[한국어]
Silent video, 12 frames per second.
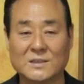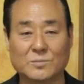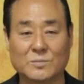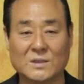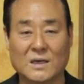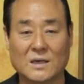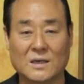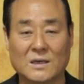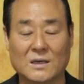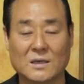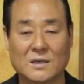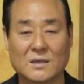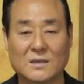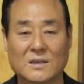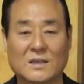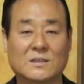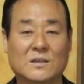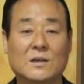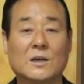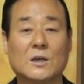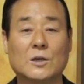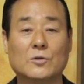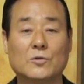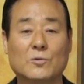않습니다. 그래서
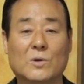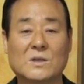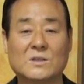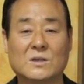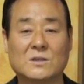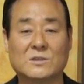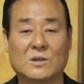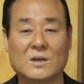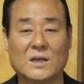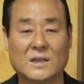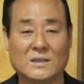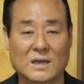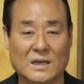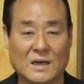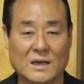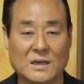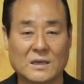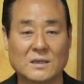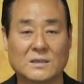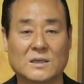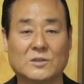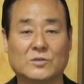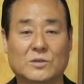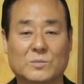6월절 전례에 따라
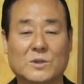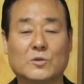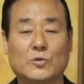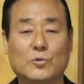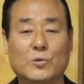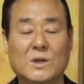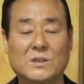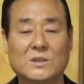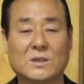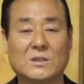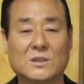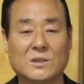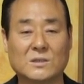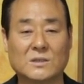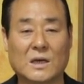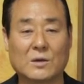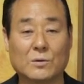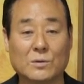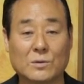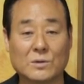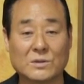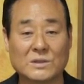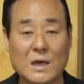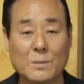예수님을 6월절 특사로
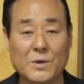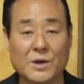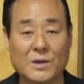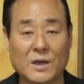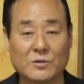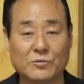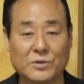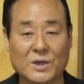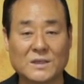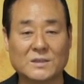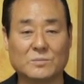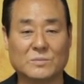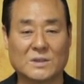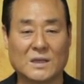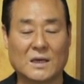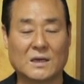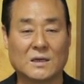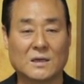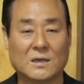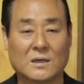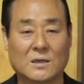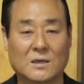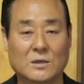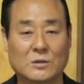사면에 주려 했습니다.
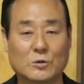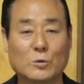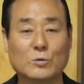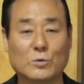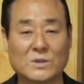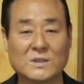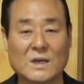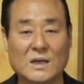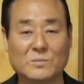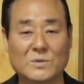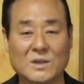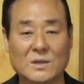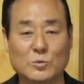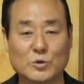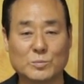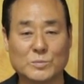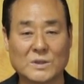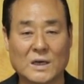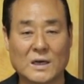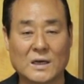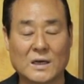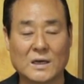총독이 사람들에게 묻습니다.